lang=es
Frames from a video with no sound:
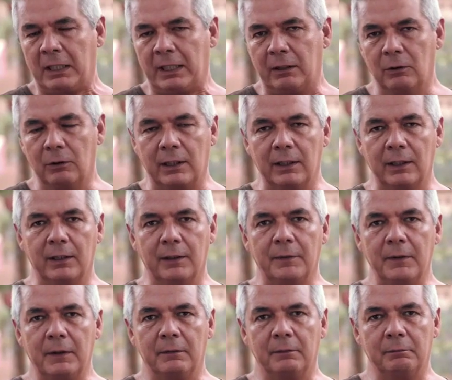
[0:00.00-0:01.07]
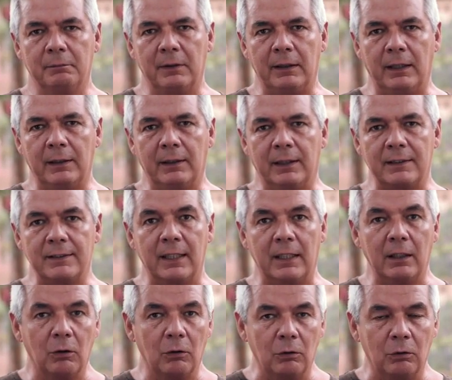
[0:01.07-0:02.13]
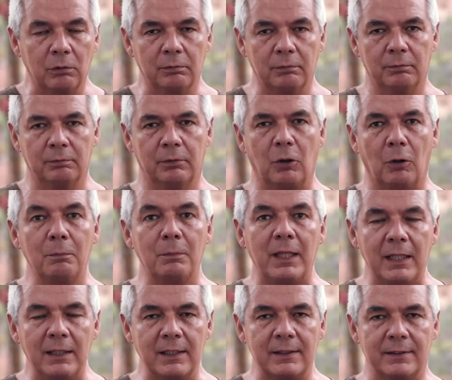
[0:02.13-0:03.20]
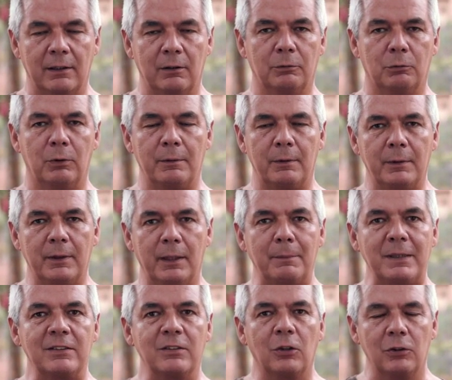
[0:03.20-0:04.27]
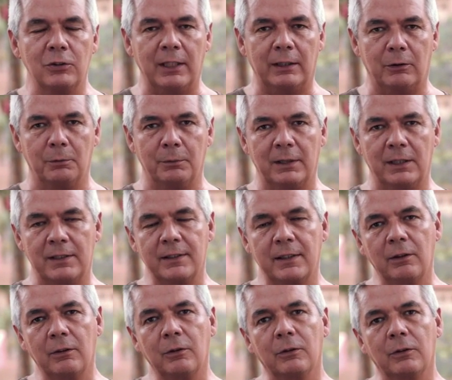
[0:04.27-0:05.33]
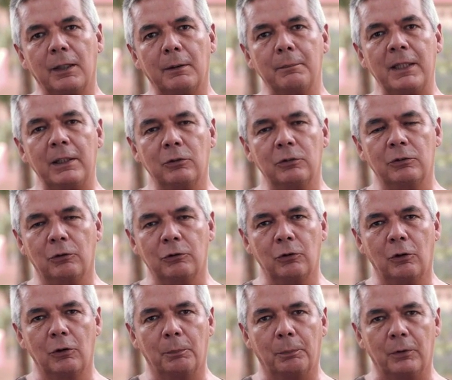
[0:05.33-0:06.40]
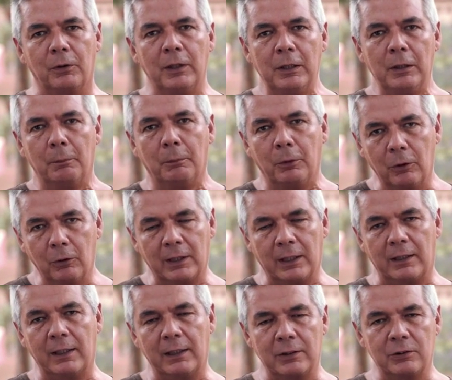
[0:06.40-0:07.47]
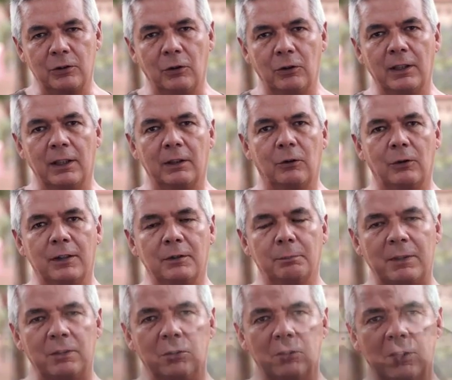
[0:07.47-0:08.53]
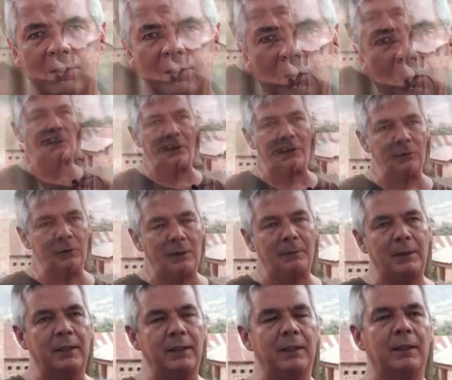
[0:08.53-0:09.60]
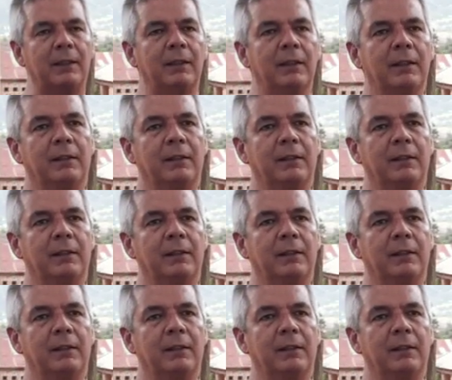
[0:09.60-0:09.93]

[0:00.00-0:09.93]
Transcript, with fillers: Creo que hay que hacerlo con, conviene hacerlo, es una bebida amistosa, conviene hacerlo con amigos, no solo por, por lo que relaciona con las personas, sino porque es una manera